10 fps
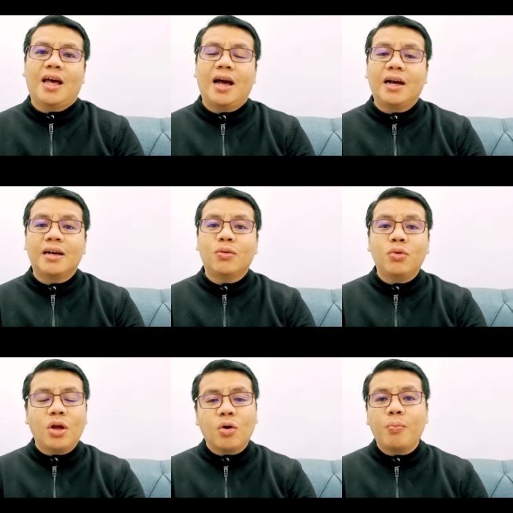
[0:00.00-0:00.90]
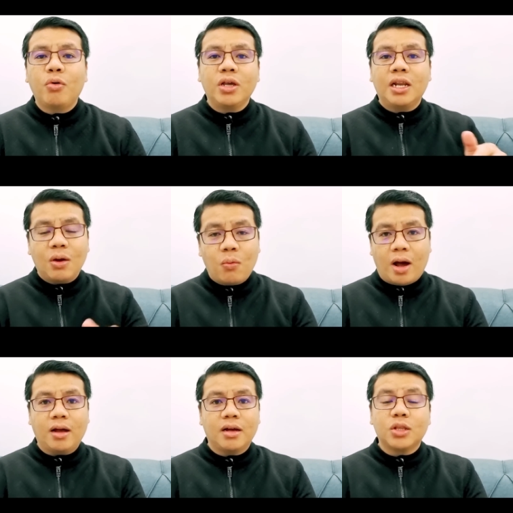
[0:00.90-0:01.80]
Ang una ko pong
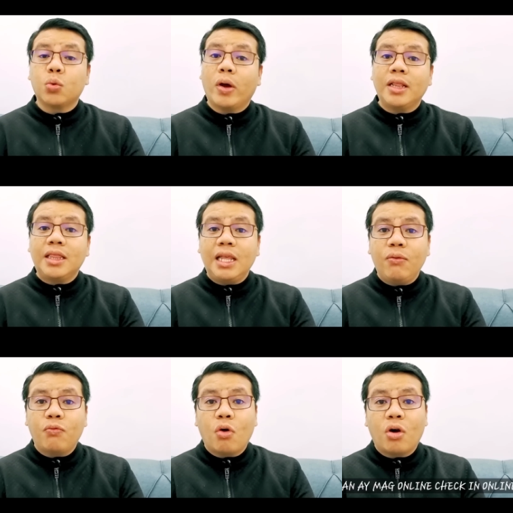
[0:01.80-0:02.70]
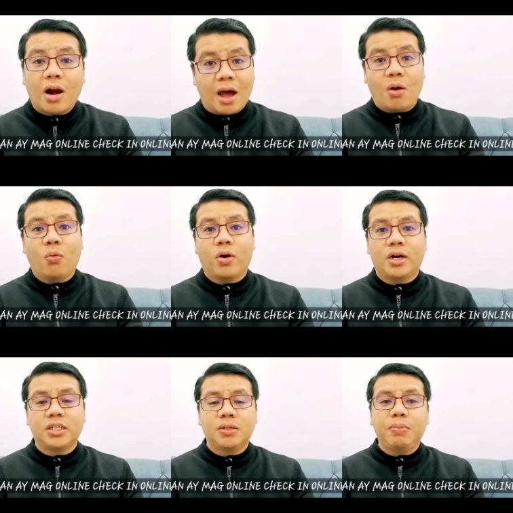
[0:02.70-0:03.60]
ginawa 24
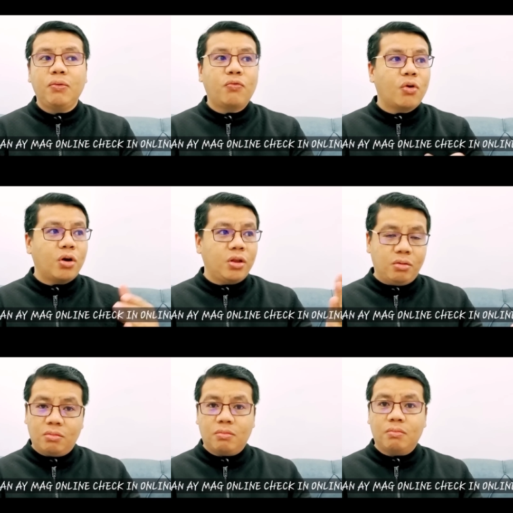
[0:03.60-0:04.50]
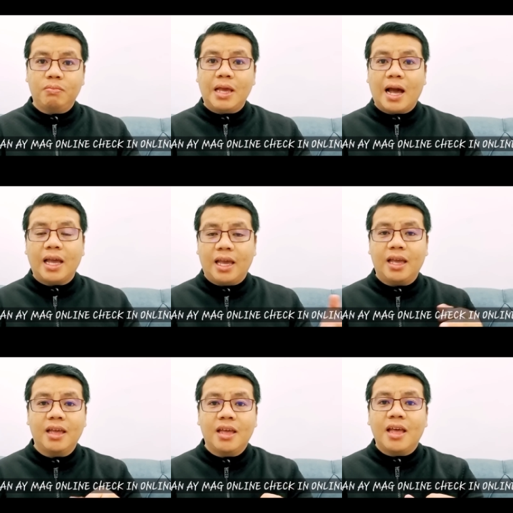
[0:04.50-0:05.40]
hours before yung
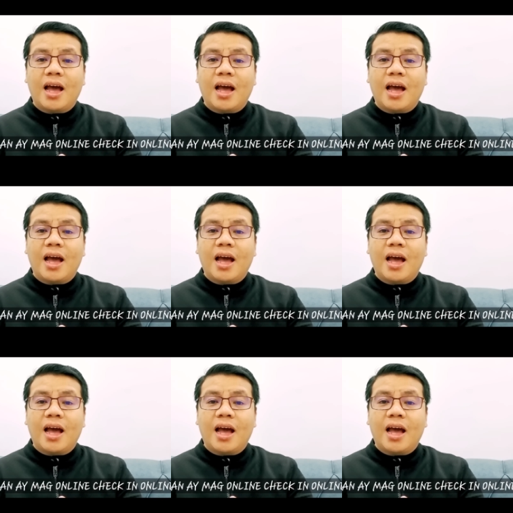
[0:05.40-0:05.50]
biyahe